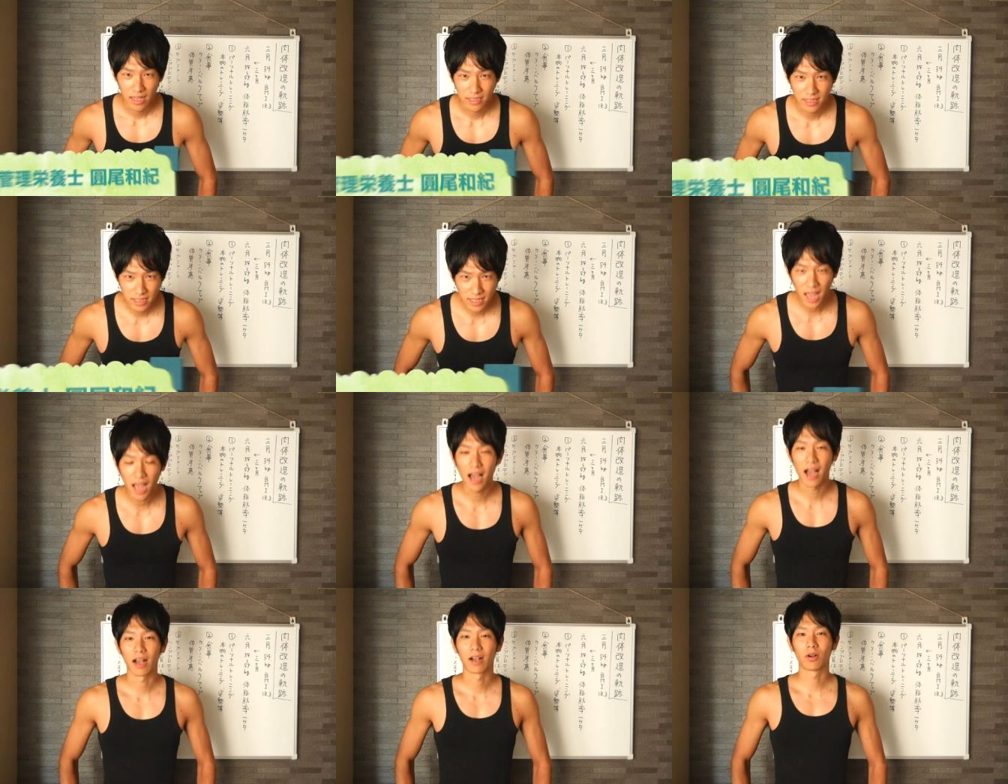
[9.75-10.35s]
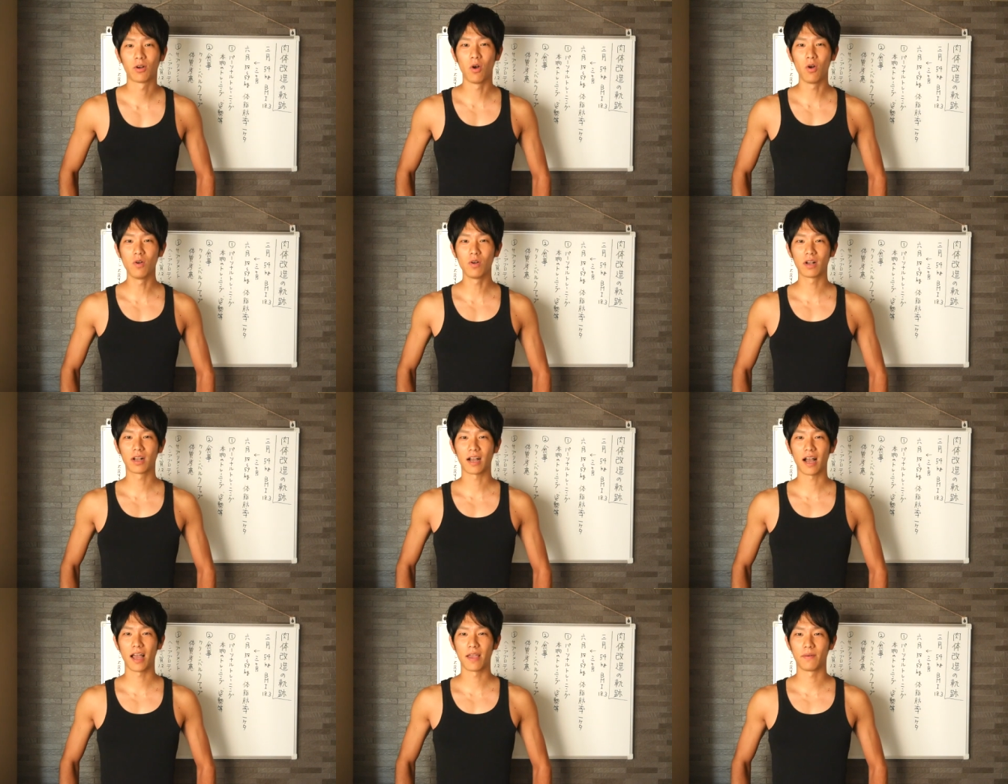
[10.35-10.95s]
さあ
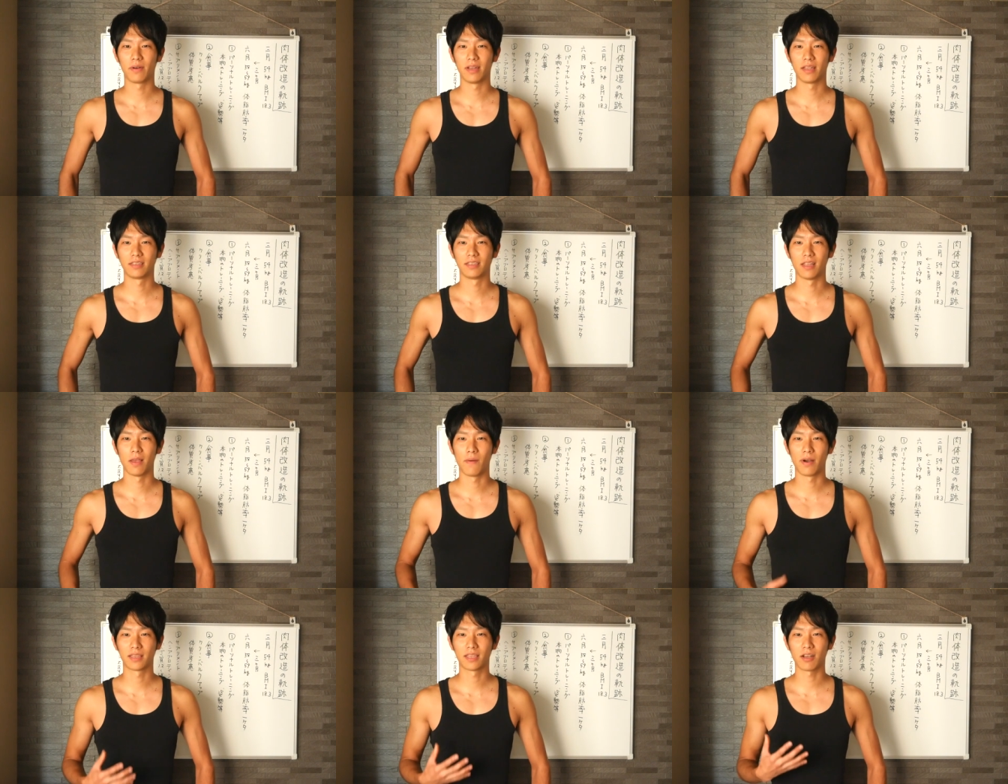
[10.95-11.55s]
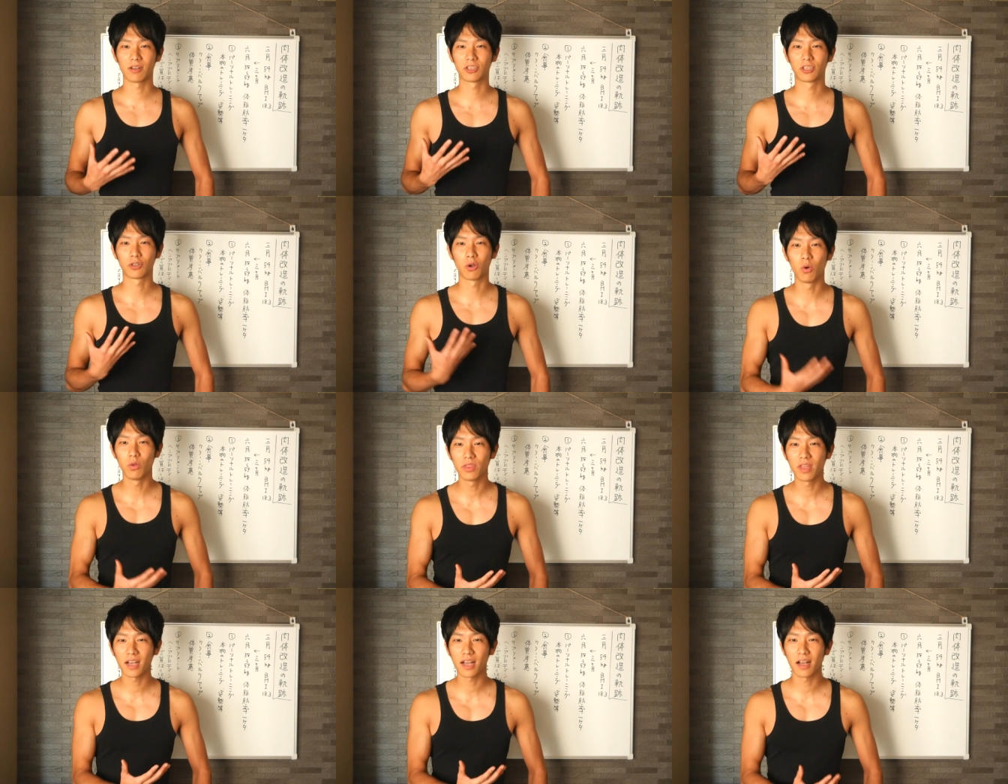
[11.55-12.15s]
今回はですね私
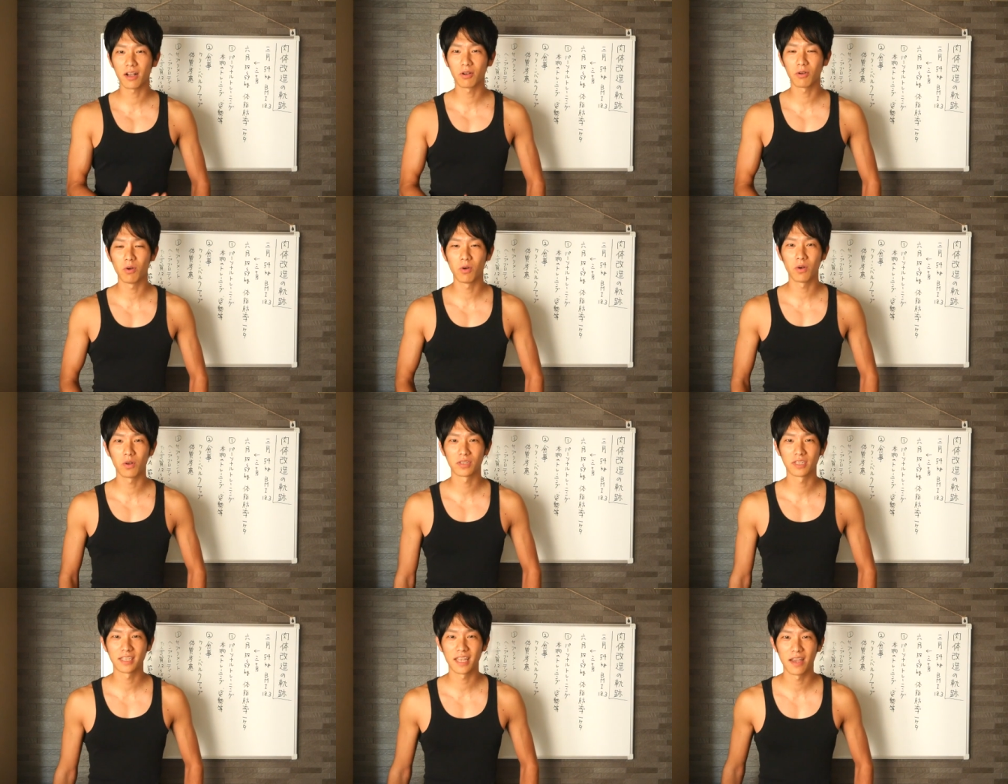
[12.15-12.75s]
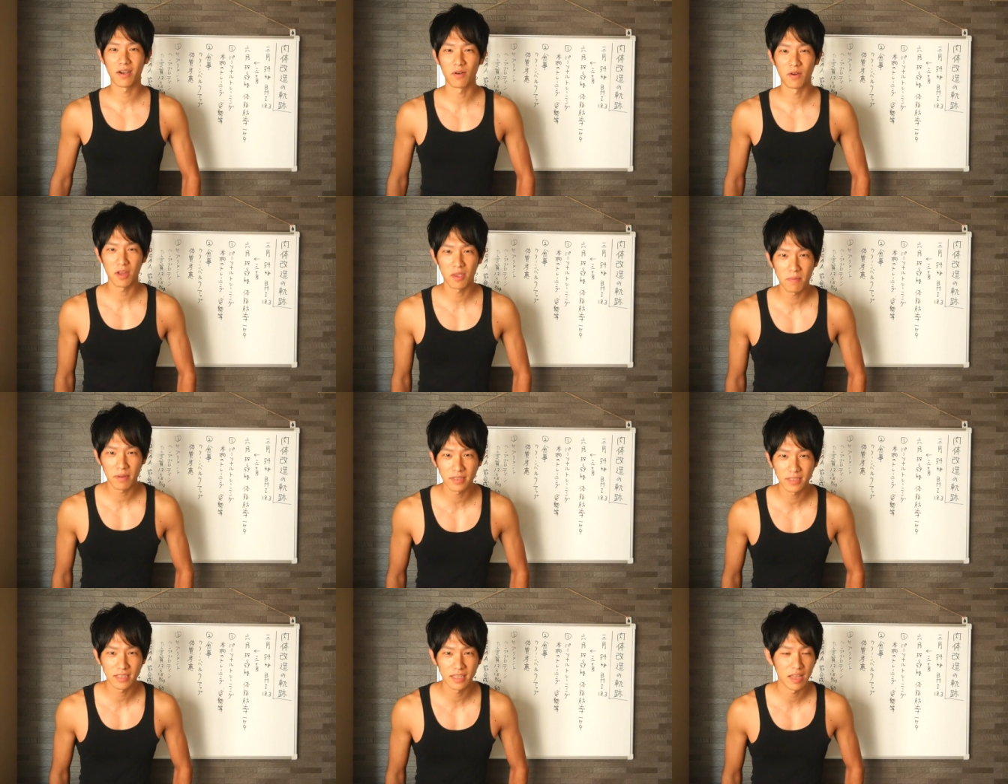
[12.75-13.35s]
こんな格好をしており
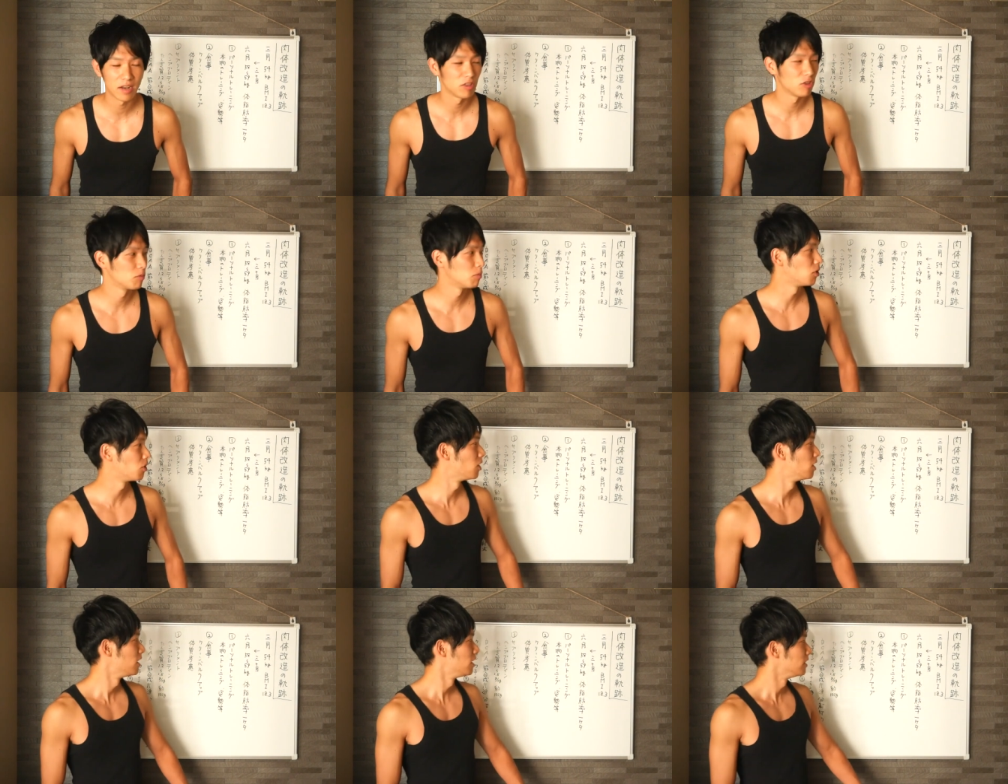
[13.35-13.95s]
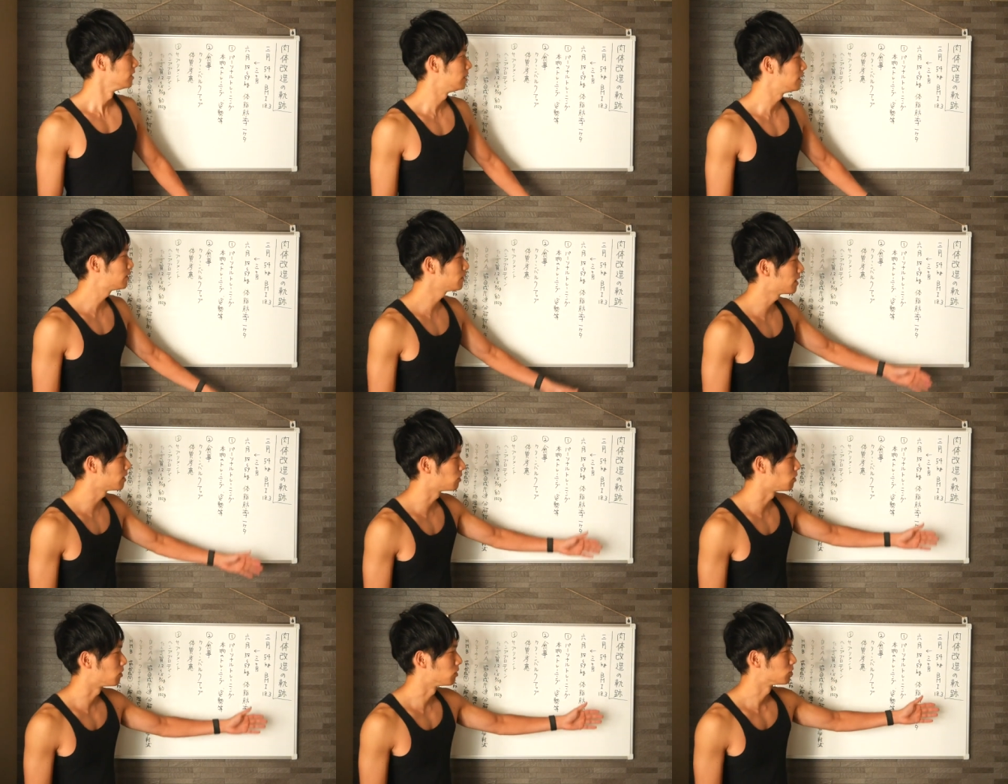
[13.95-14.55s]
ますけれども実
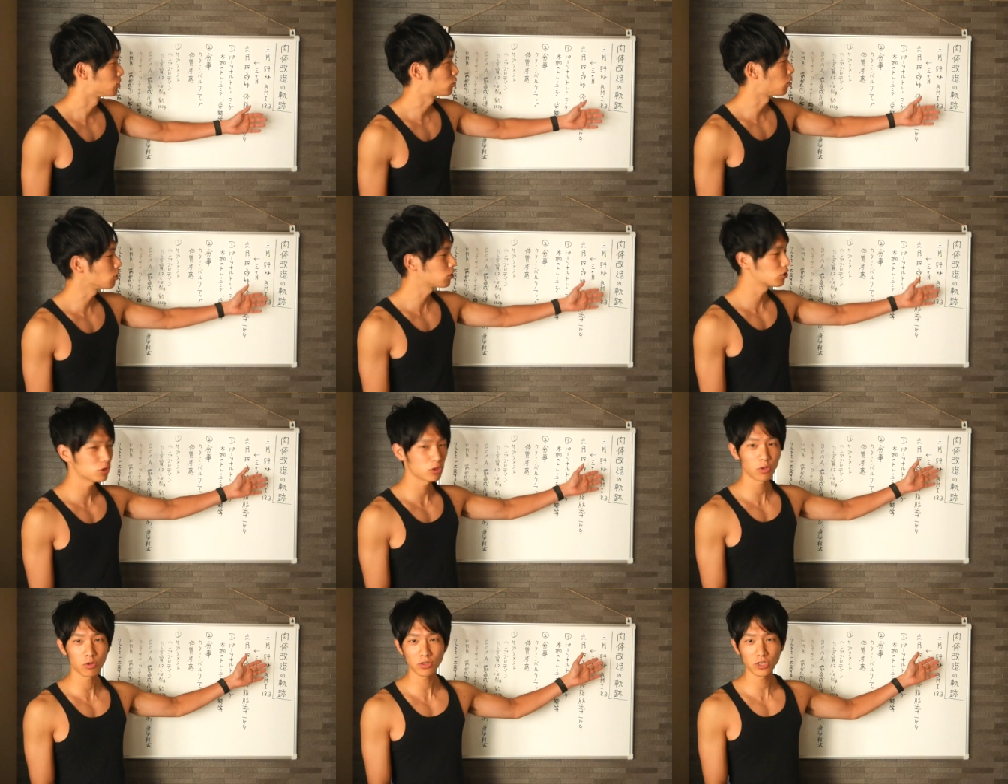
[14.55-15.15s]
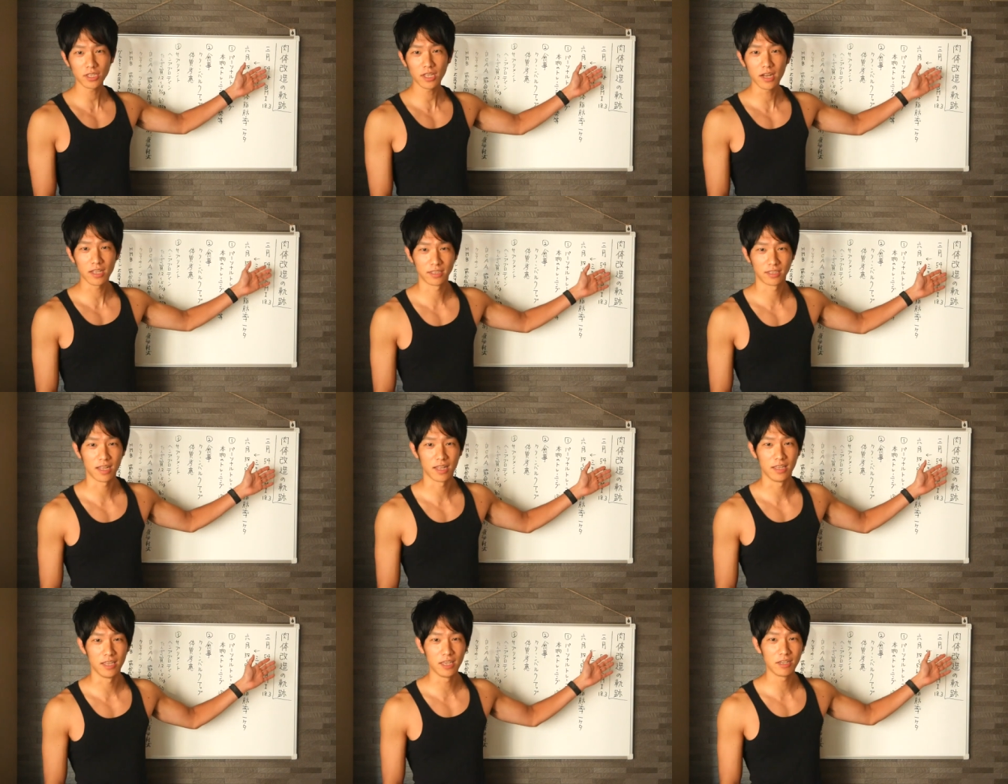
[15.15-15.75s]
はあのちょっとしたで
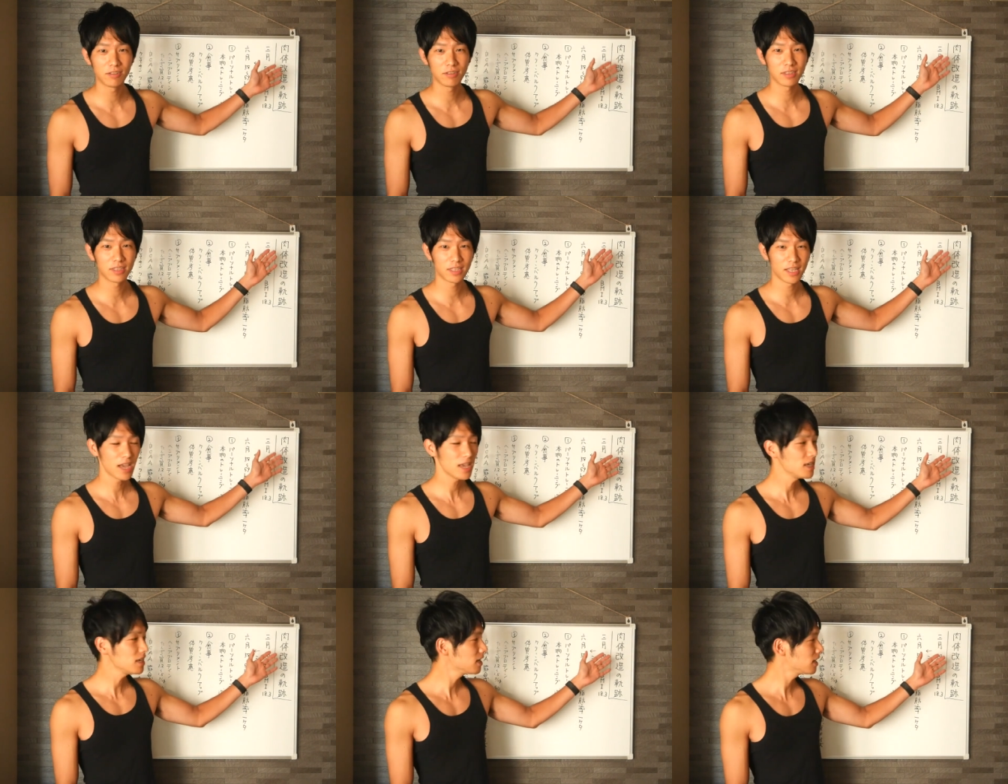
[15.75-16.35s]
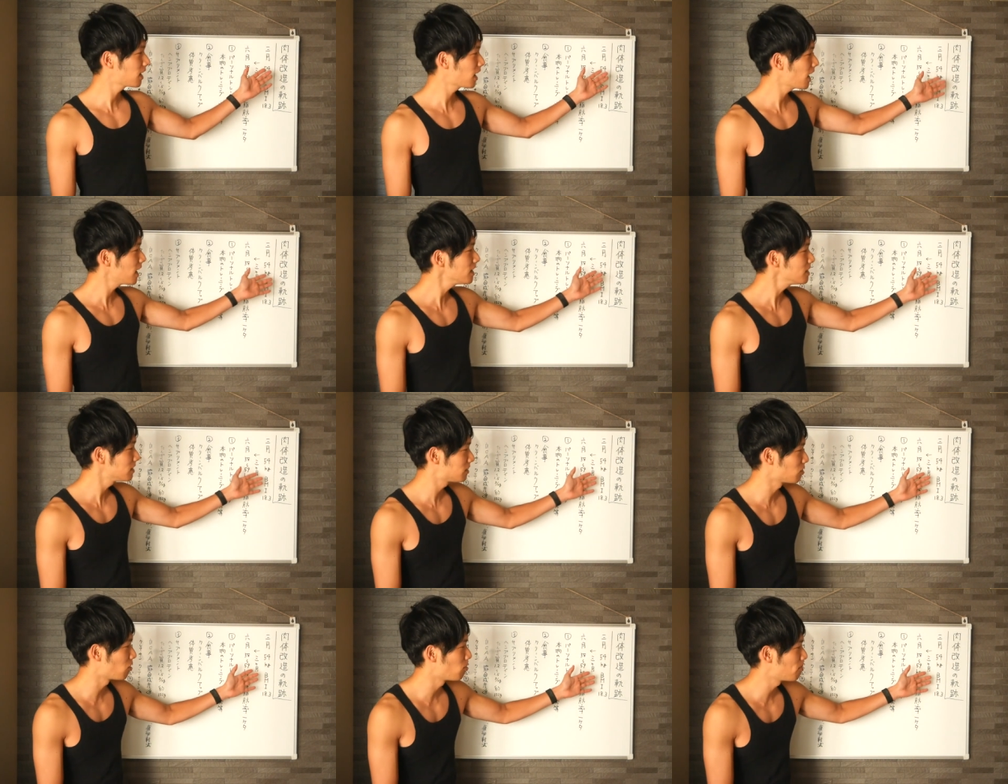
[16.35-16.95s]
すね肉体
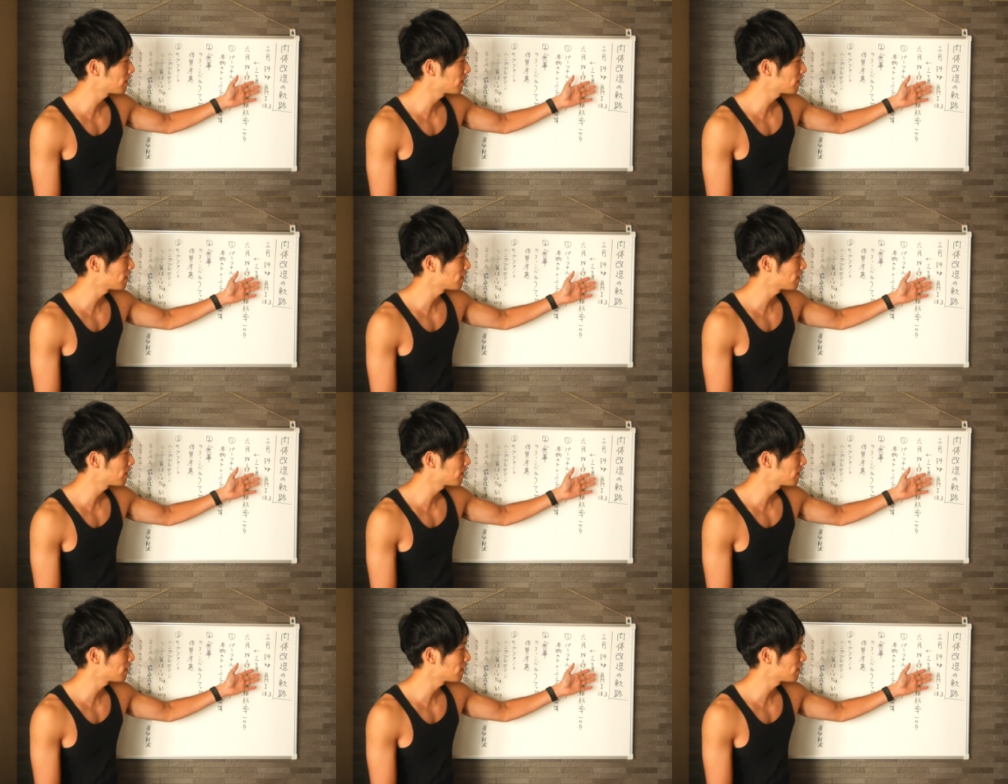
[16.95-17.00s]
改造、